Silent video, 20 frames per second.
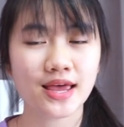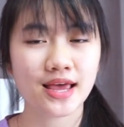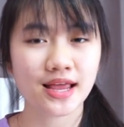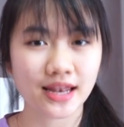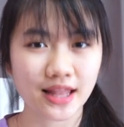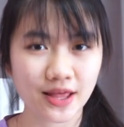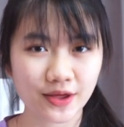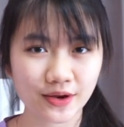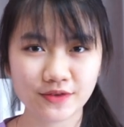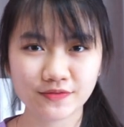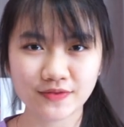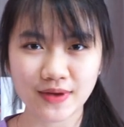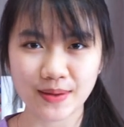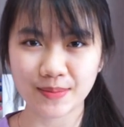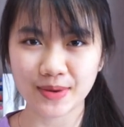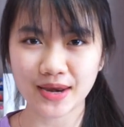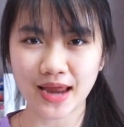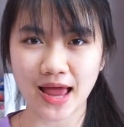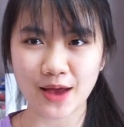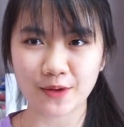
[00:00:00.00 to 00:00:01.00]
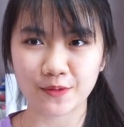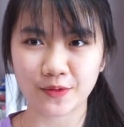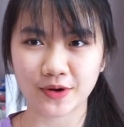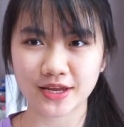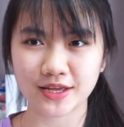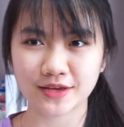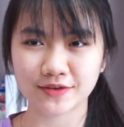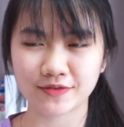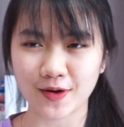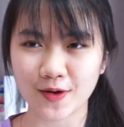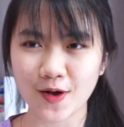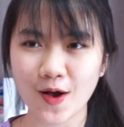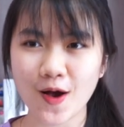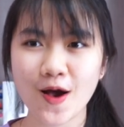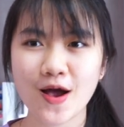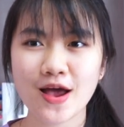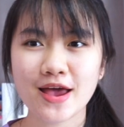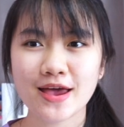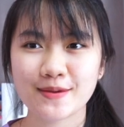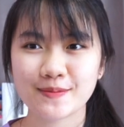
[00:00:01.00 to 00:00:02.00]
แล้วถ้าฟ้าไม่ถ่ายวันนี้ฟ้าก็
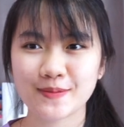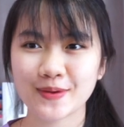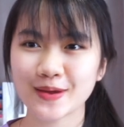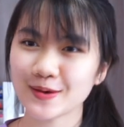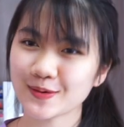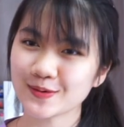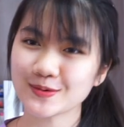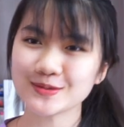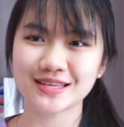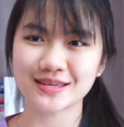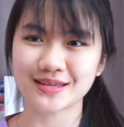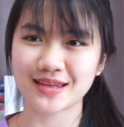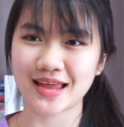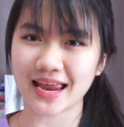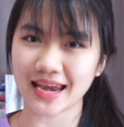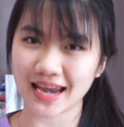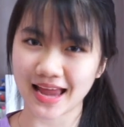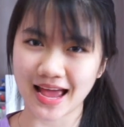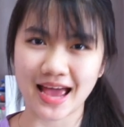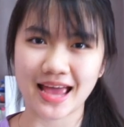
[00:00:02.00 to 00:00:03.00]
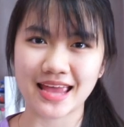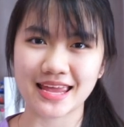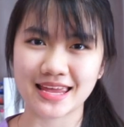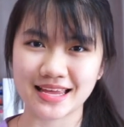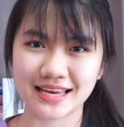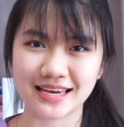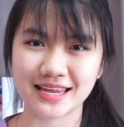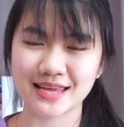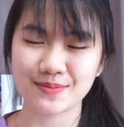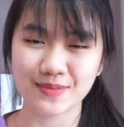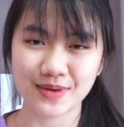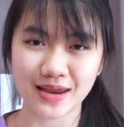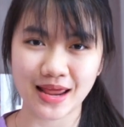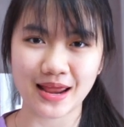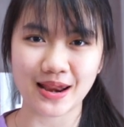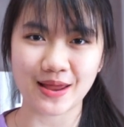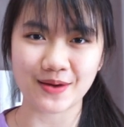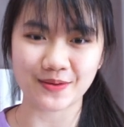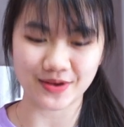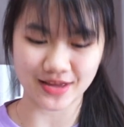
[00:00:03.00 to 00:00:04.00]
ไม่รู้จะได้ถ่ายอีกทีเมื่อไหร่
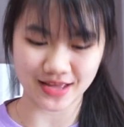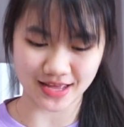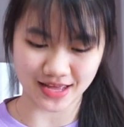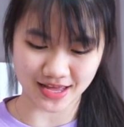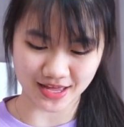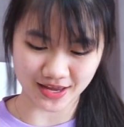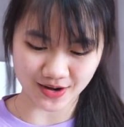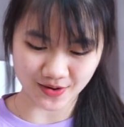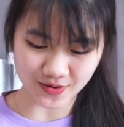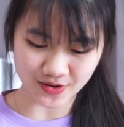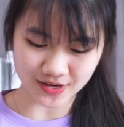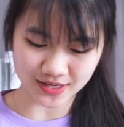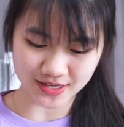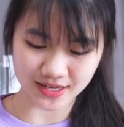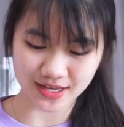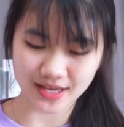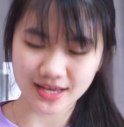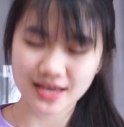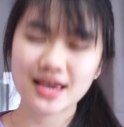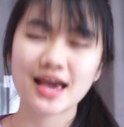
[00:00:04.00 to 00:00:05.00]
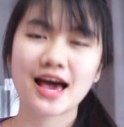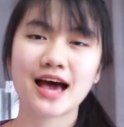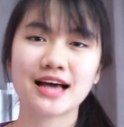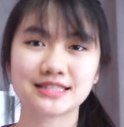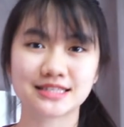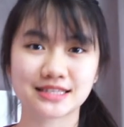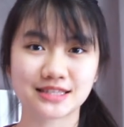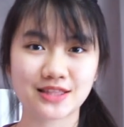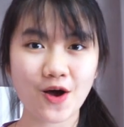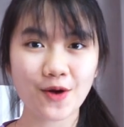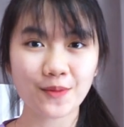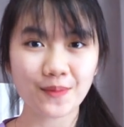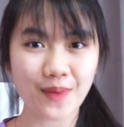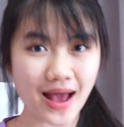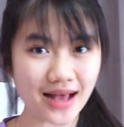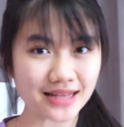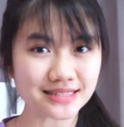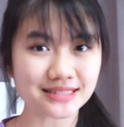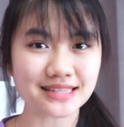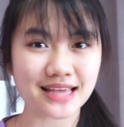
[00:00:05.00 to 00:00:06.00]
แล้วนะคะ เราก็เลยอาจจะต้อง
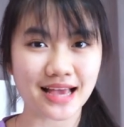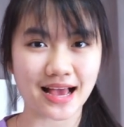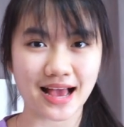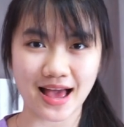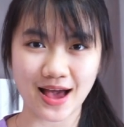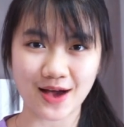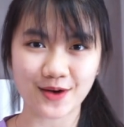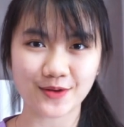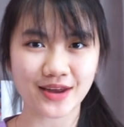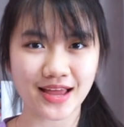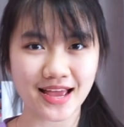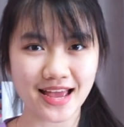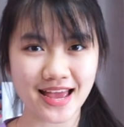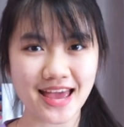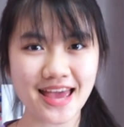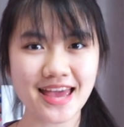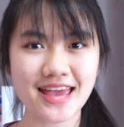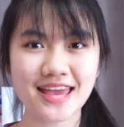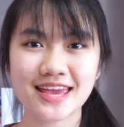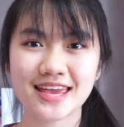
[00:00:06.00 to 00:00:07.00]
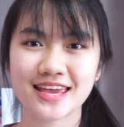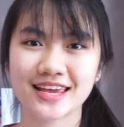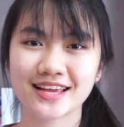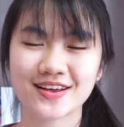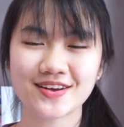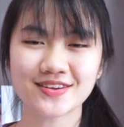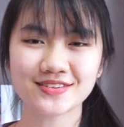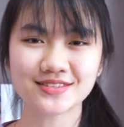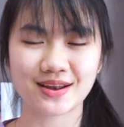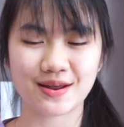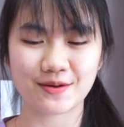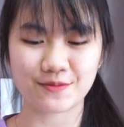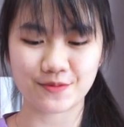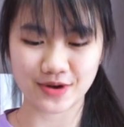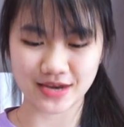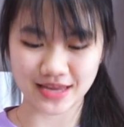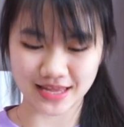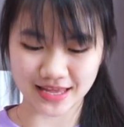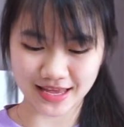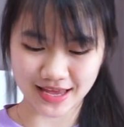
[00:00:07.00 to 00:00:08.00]
พากเสียงเอานะคะ ก็สำหรับวัน
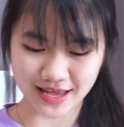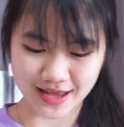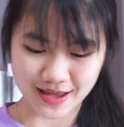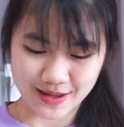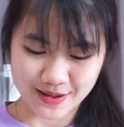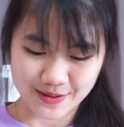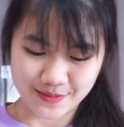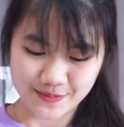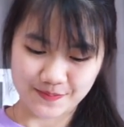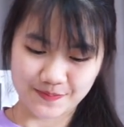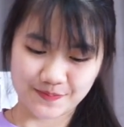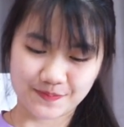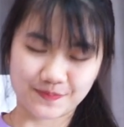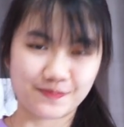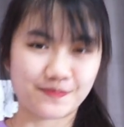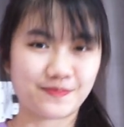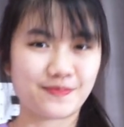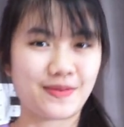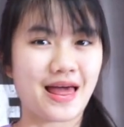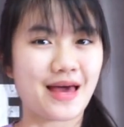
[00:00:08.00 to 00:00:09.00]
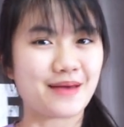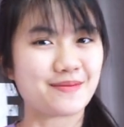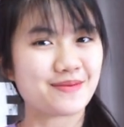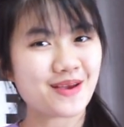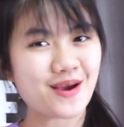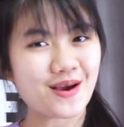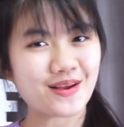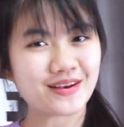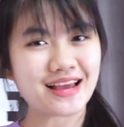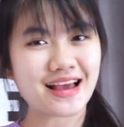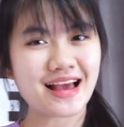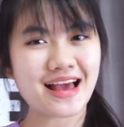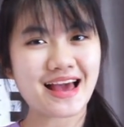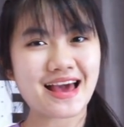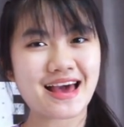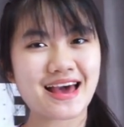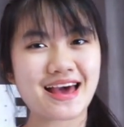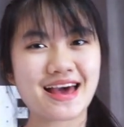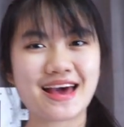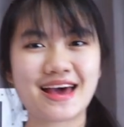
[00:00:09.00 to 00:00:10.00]
นี้ลาไปก่อนนะ
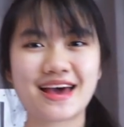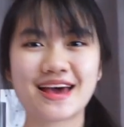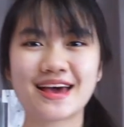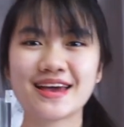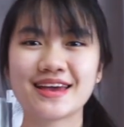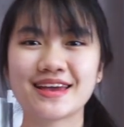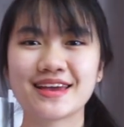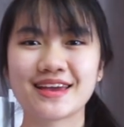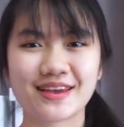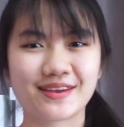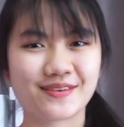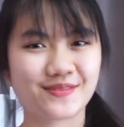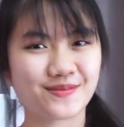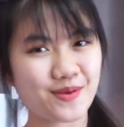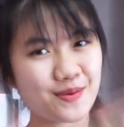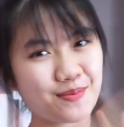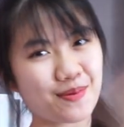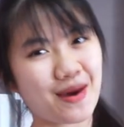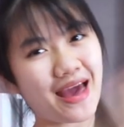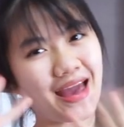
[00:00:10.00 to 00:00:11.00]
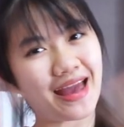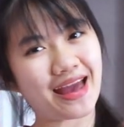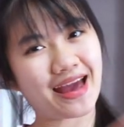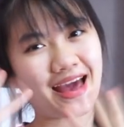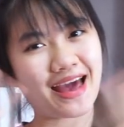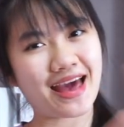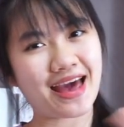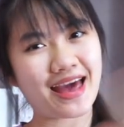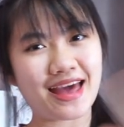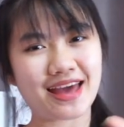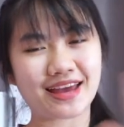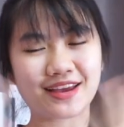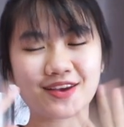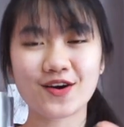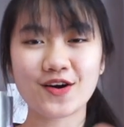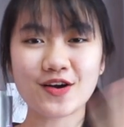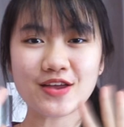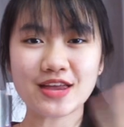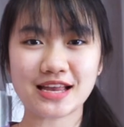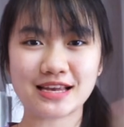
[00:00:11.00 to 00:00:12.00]
คะบ๊ายบายค่ะ ก็
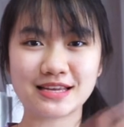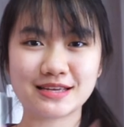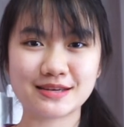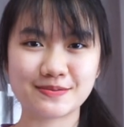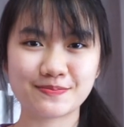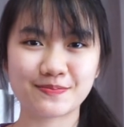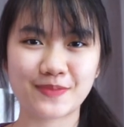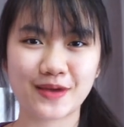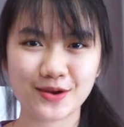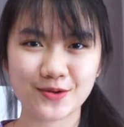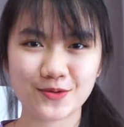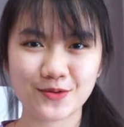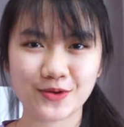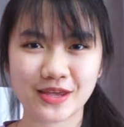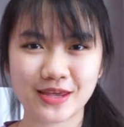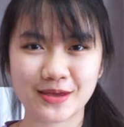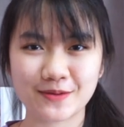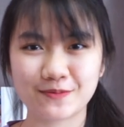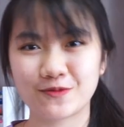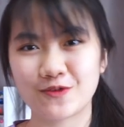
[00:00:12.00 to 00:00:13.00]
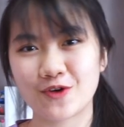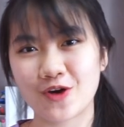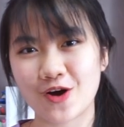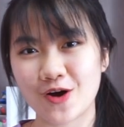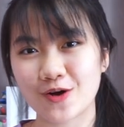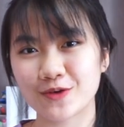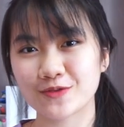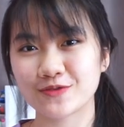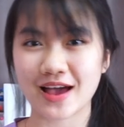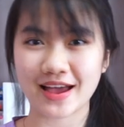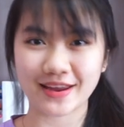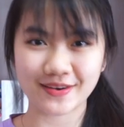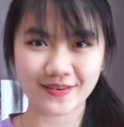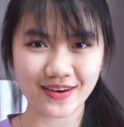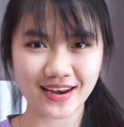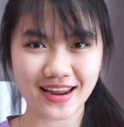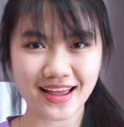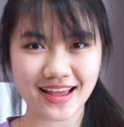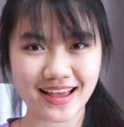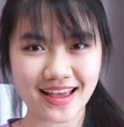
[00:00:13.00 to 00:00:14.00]
อย่าลืมไปดูคลิปบล็อกฟ้าด้วย
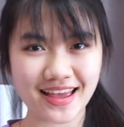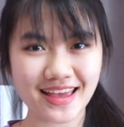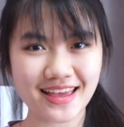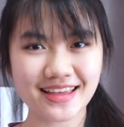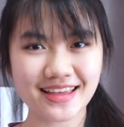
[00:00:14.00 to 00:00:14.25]
นะคะ